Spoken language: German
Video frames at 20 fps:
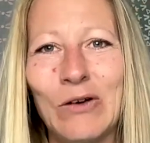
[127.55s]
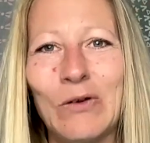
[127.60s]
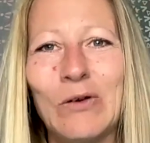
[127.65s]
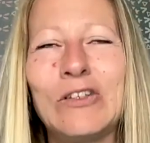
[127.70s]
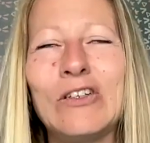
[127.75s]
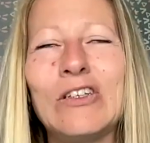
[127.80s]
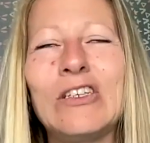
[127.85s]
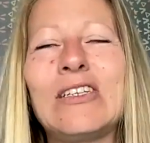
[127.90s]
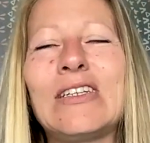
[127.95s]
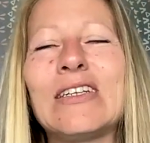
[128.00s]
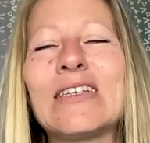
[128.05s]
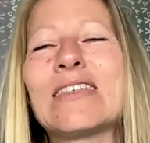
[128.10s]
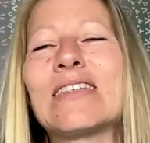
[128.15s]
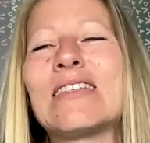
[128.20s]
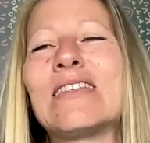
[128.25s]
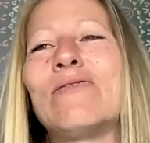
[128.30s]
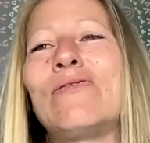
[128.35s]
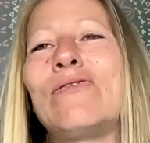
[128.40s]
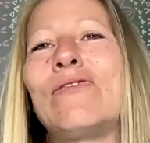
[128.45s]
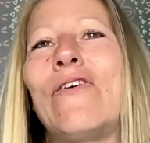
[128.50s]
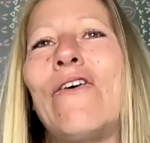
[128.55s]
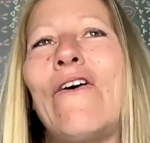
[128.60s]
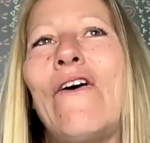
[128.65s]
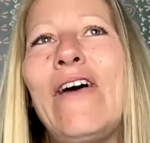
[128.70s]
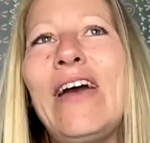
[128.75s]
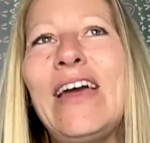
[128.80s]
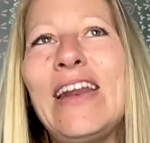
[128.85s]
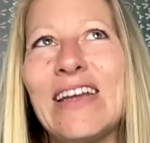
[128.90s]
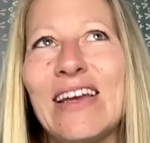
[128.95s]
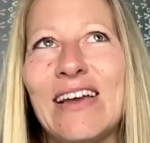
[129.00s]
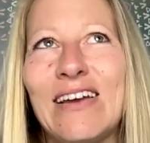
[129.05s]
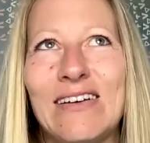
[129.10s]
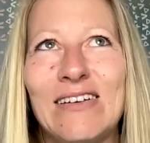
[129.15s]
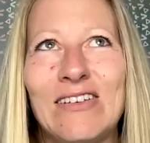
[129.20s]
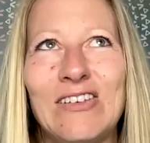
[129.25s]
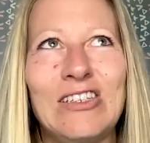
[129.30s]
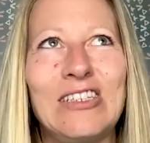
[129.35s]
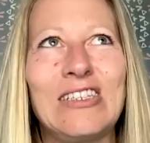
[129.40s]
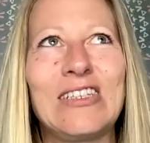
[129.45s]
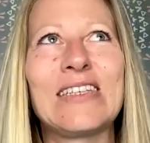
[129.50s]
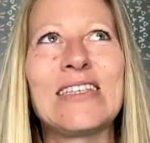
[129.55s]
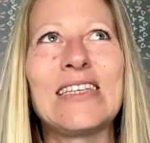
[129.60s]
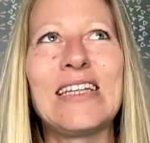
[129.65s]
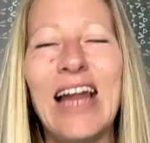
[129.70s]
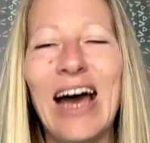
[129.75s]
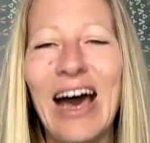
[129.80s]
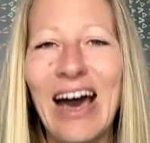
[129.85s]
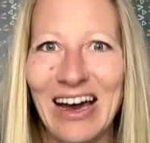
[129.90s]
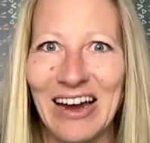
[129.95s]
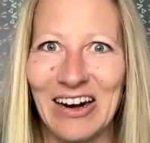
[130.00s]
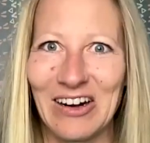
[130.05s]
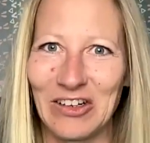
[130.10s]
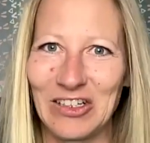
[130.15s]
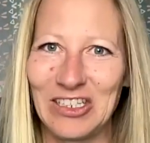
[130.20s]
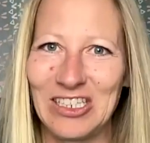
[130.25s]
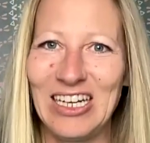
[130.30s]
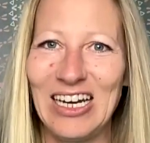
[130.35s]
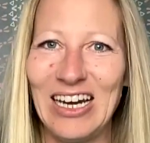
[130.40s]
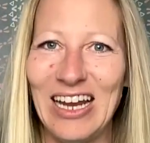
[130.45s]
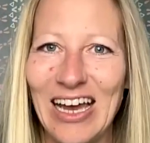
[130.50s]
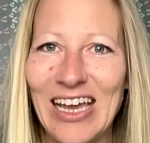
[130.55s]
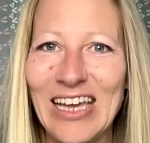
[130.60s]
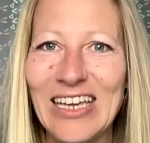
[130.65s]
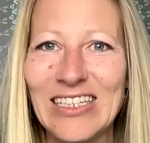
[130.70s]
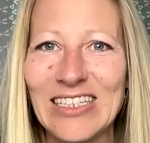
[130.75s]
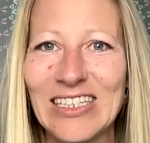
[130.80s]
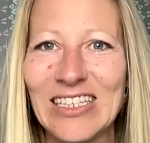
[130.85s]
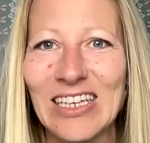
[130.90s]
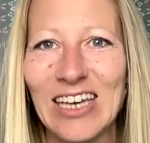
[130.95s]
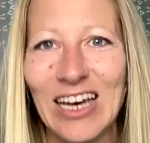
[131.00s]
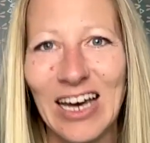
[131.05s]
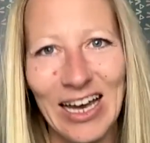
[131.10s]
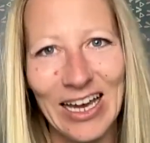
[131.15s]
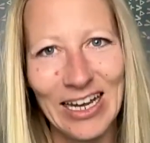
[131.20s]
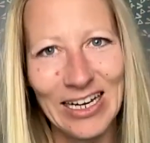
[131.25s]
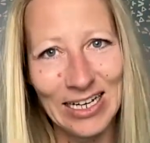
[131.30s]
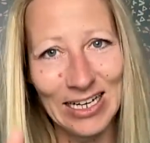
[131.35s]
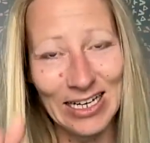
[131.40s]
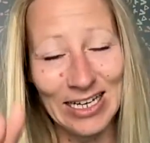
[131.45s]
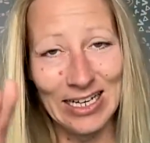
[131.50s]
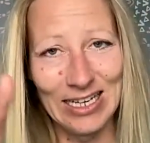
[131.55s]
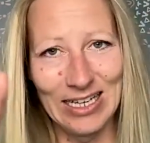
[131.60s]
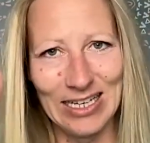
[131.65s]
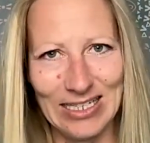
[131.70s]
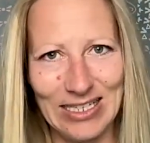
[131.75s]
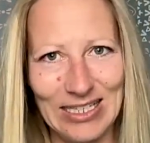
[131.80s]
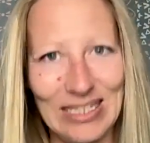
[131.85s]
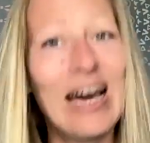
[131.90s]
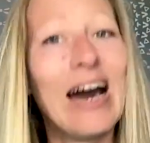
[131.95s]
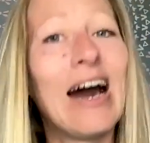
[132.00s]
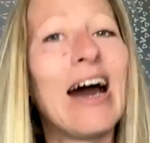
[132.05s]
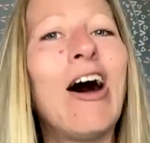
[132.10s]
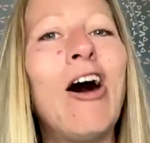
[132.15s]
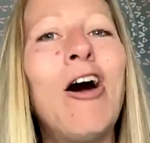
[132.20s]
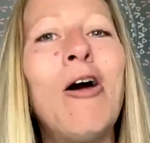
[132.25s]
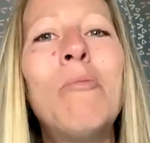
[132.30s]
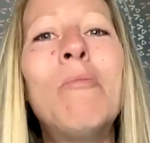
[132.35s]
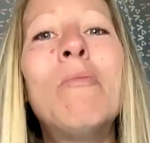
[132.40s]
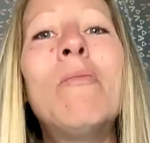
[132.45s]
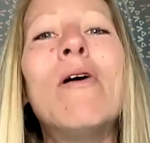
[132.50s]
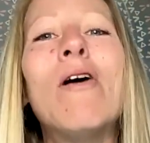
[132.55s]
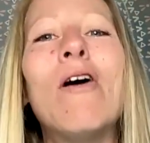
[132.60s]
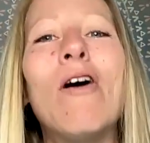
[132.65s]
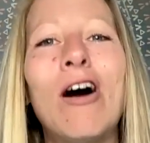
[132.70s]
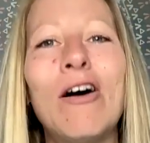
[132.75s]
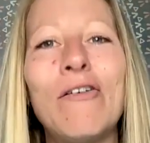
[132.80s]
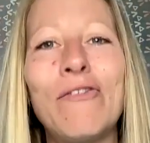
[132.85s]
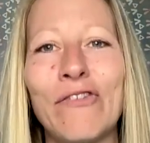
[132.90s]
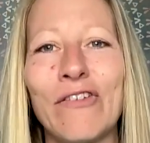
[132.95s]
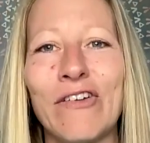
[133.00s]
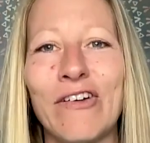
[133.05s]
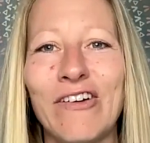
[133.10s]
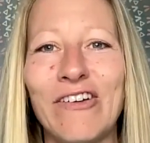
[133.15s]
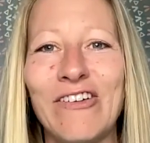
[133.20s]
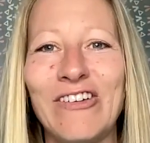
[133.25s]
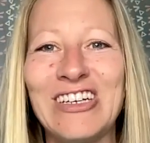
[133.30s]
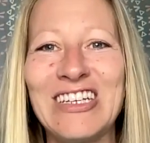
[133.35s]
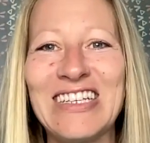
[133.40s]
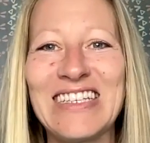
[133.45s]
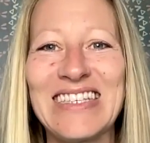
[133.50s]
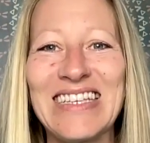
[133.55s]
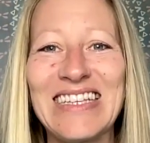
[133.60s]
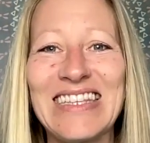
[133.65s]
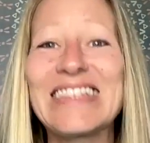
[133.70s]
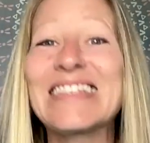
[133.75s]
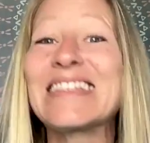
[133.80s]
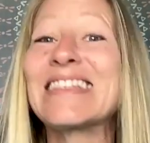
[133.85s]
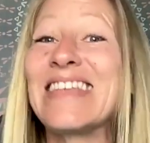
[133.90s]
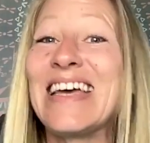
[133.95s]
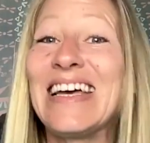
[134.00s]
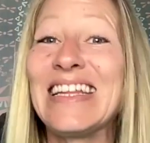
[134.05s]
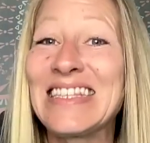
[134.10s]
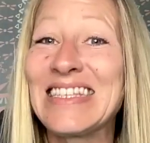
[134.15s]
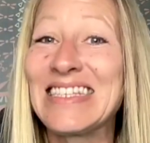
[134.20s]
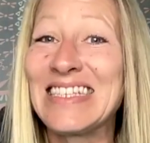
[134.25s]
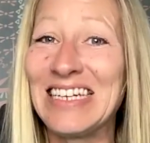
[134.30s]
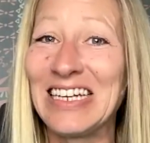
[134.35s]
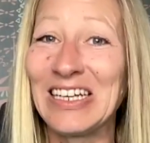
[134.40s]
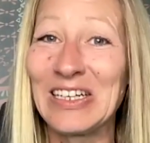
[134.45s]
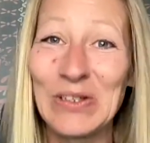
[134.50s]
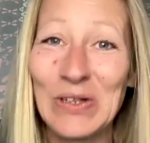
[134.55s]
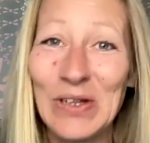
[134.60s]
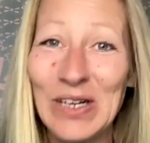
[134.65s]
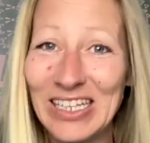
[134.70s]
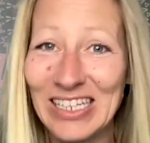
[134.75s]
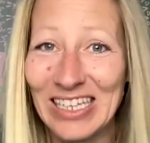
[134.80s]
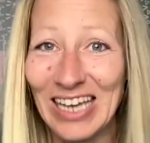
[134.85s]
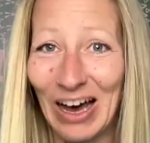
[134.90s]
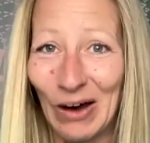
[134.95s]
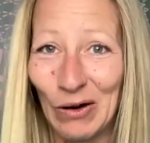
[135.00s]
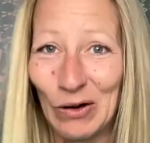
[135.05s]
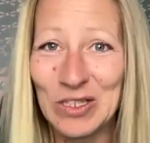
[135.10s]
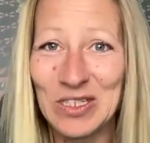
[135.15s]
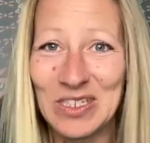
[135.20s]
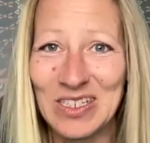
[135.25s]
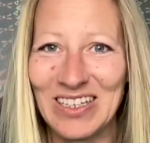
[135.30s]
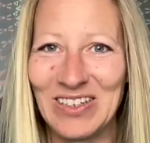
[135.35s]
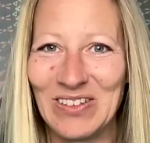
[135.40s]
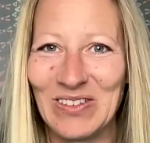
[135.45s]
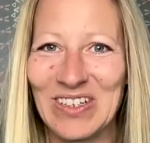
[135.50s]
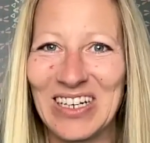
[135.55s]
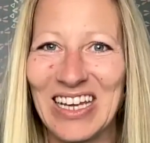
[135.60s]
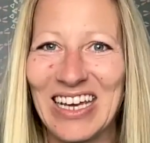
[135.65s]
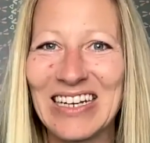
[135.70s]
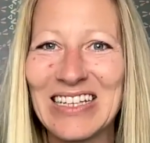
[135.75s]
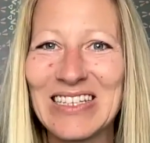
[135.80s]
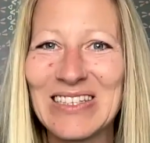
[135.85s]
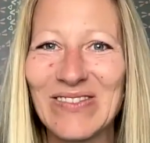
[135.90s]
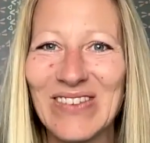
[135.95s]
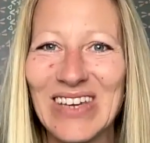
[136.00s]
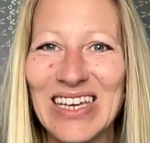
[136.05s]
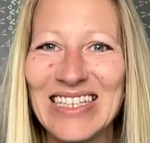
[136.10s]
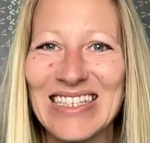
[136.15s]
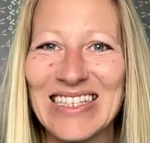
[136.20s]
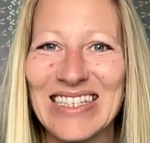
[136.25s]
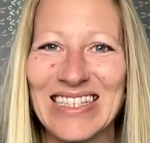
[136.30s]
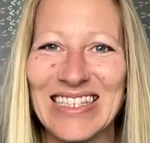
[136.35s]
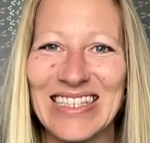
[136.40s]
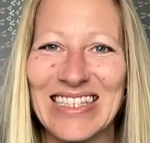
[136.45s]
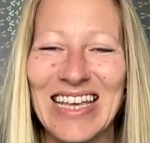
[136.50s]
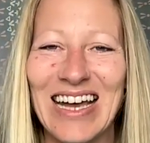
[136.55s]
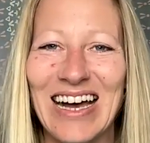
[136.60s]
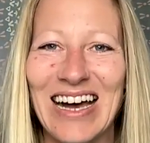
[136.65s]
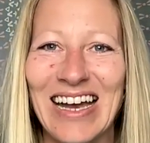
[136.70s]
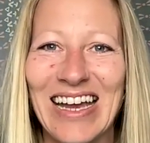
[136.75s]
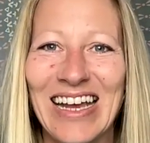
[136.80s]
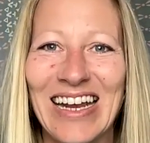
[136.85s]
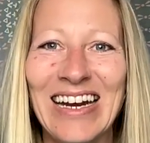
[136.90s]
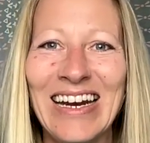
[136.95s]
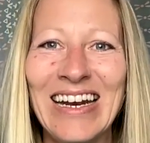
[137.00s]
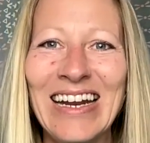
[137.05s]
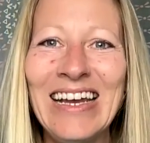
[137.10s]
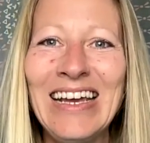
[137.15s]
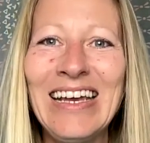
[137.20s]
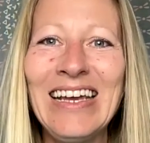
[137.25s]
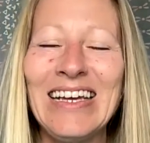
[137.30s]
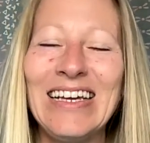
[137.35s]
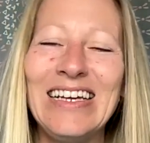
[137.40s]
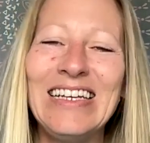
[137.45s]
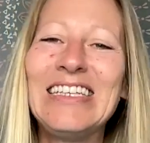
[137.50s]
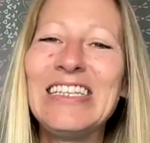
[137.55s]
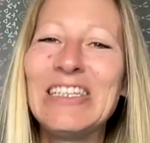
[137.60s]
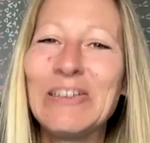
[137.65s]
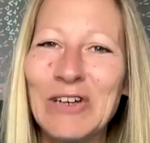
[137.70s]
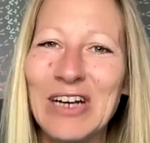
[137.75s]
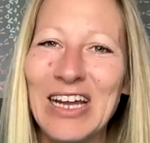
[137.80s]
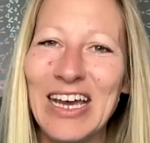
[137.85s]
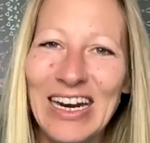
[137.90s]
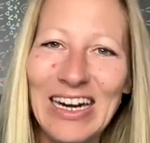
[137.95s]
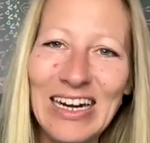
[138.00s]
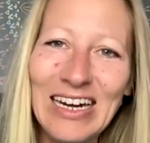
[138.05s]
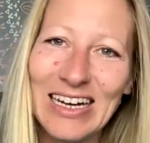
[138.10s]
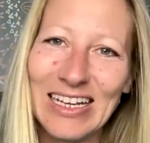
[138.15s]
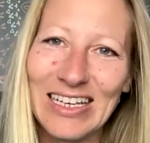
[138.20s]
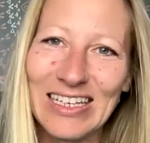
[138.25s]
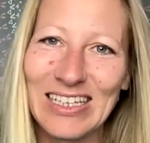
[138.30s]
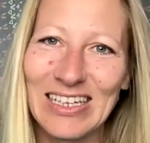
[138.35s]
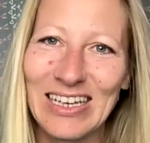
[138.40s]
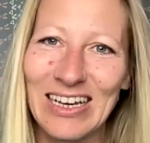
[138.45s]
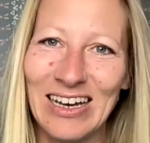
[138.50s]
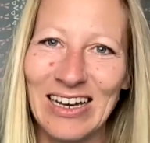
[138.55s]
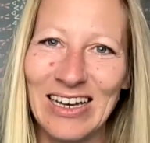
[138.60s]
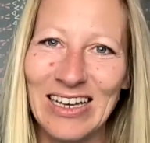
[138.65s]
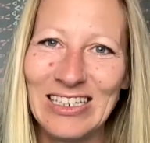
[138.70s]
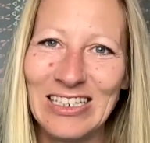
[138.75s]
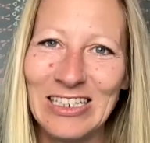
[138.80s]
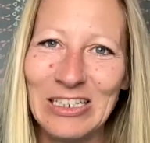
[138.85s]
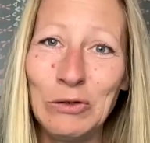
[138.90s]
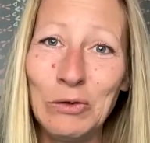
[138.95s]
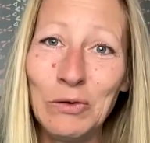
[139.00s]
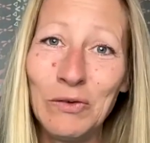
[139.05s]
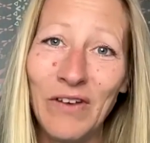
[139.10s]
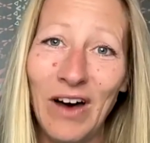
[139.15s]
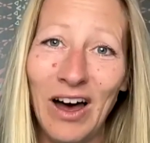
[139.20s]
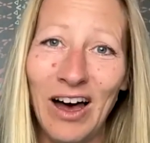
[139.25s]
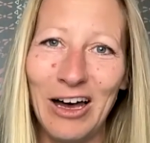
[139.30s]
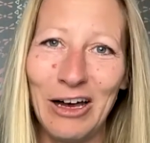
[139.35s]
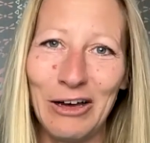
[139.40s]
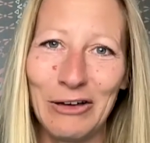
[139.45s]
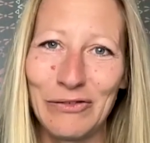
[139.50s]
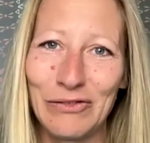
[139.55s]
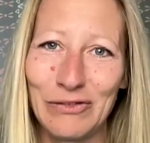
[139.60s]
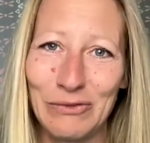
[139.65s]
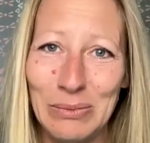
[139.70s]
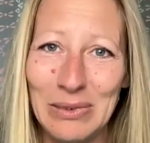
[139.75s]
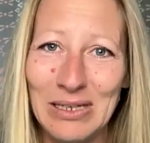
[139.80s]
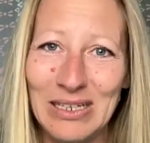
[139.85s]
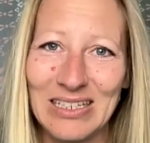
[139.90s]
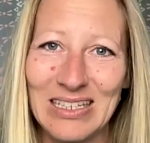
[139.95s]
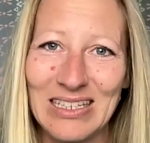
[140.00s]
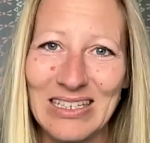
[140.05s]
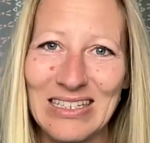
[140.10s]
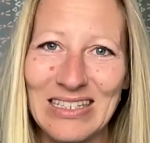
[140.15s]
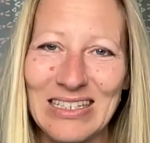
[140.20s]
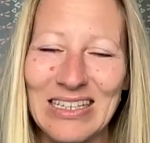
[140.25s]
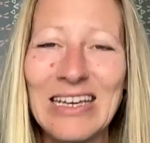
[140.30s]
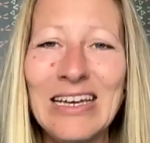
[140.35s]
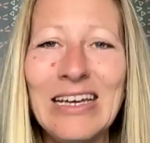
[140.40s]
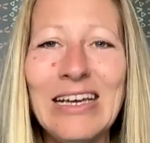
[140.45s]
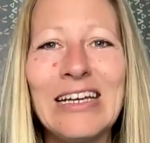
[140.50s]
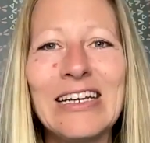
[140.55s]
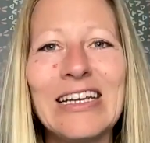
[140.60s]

Und durch das Freudige, durch das Lachen, durch die Leichtigkeit ist der Raum offen und es setzt, setzt die natürliche Ausdehnung deines Wesens ein in die Unendlichkeit, die du wahrhaft bist.